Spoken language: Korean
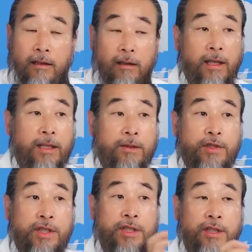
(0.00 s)
이게 지금
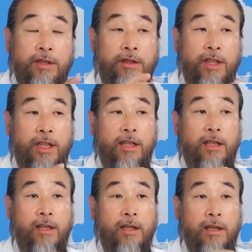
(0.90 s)
지식인들이
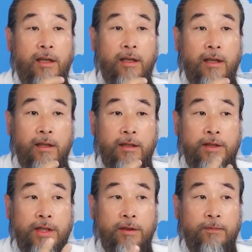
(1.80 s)

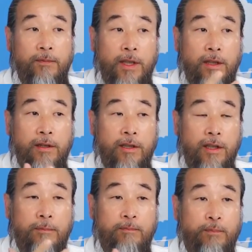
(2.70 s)
지금 이거,
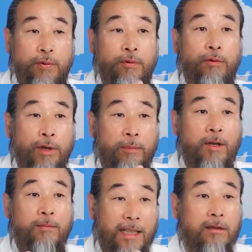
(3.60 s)
이거
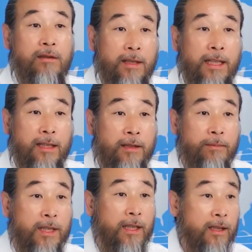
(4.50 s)
프로그램을 만들어내야 됩니다